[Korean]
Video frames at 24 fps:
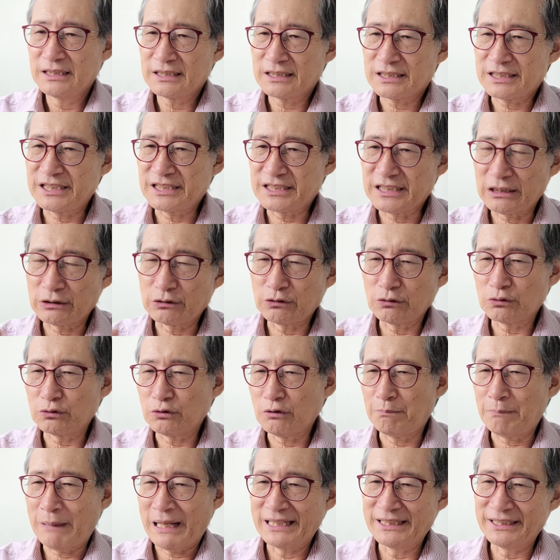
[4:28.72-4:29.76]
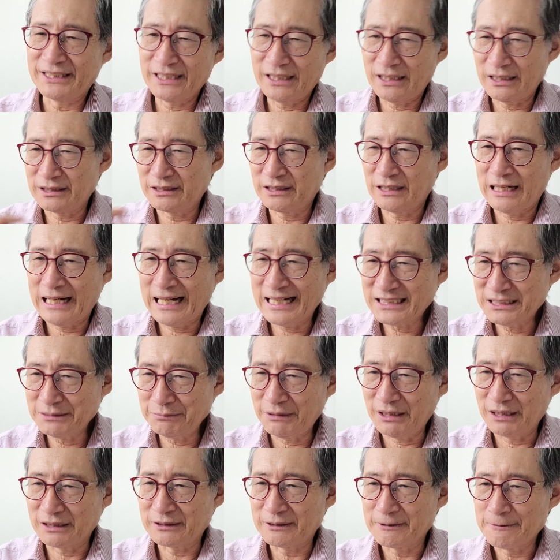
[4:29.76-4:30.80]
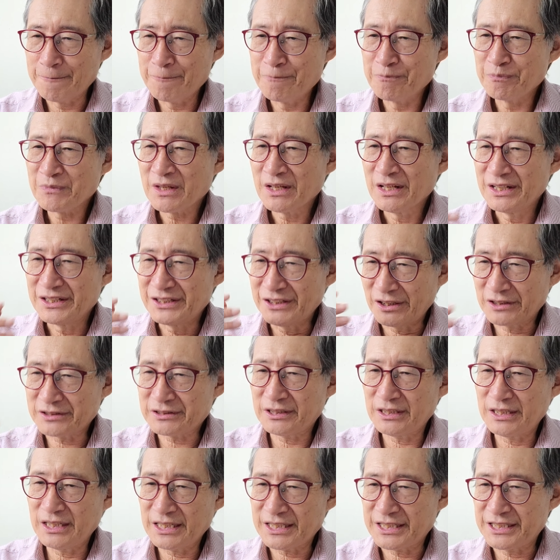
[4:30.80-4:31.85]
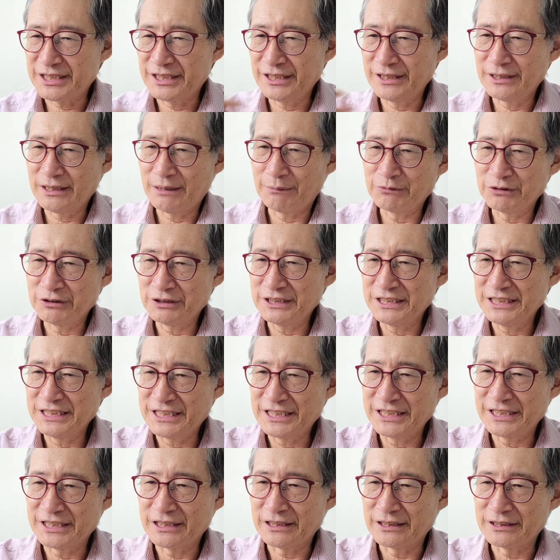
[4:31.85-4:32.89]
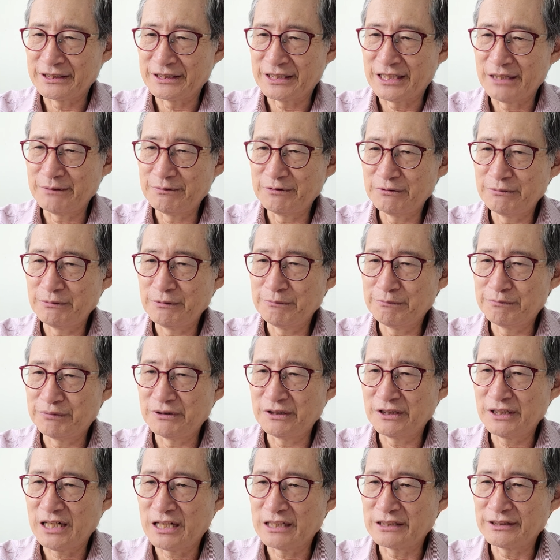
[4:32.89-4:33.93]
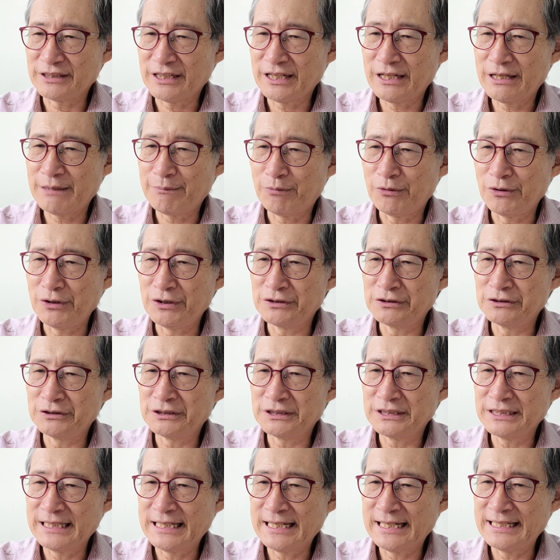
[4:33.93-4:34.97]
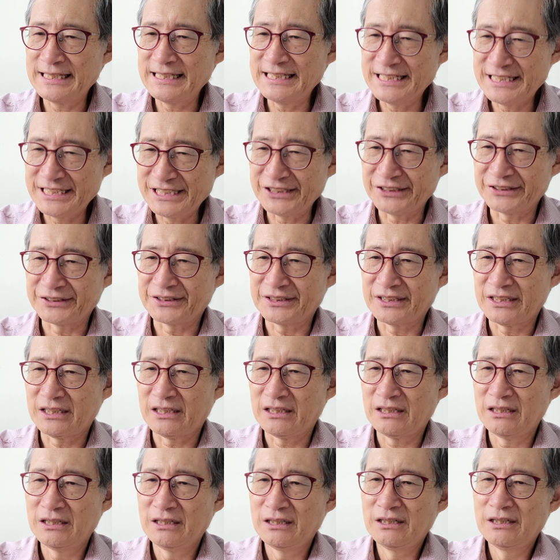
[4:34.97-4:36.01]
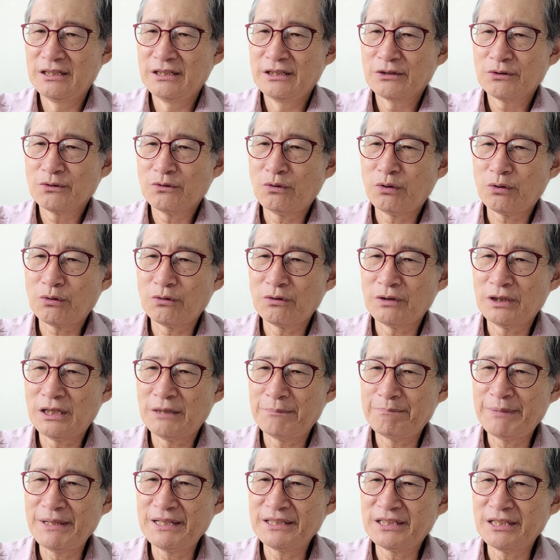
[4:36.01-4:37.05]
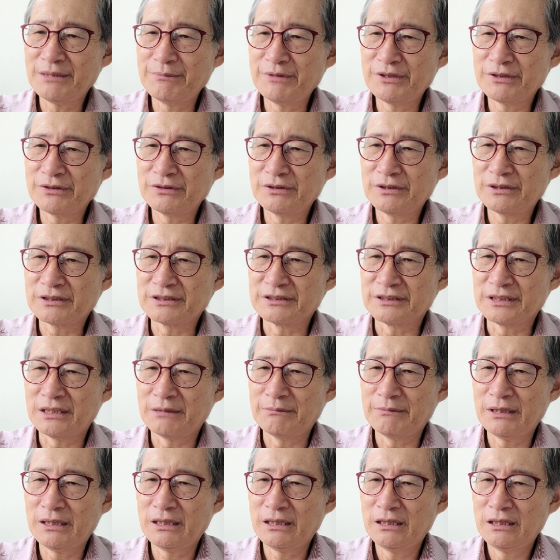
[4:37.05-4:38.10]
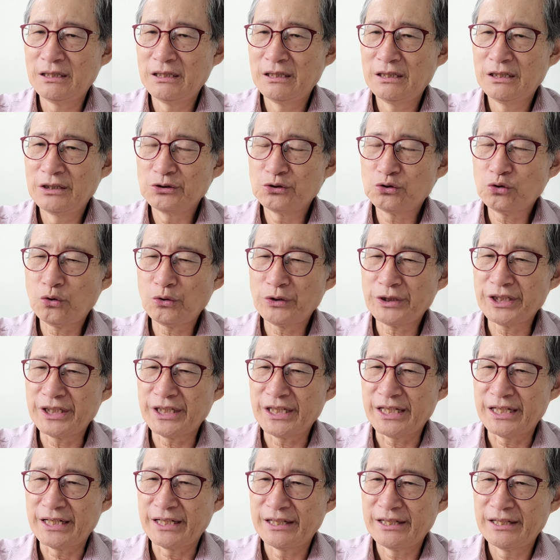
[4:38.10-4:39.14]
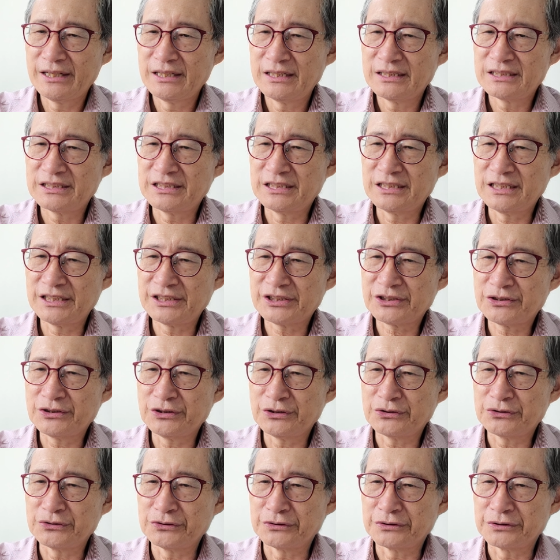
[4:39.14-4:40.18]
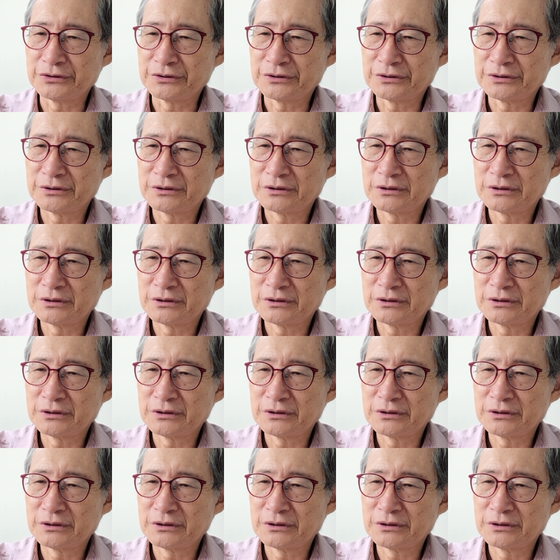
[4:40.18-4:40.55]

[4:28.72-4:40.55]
기자도 또 반대한다. 하지만 역사의 길이 남는 일이란 대부분 불가능해 보이는 일이었다. 코로나 팬테맥을 그나마 초기에 진화시켜준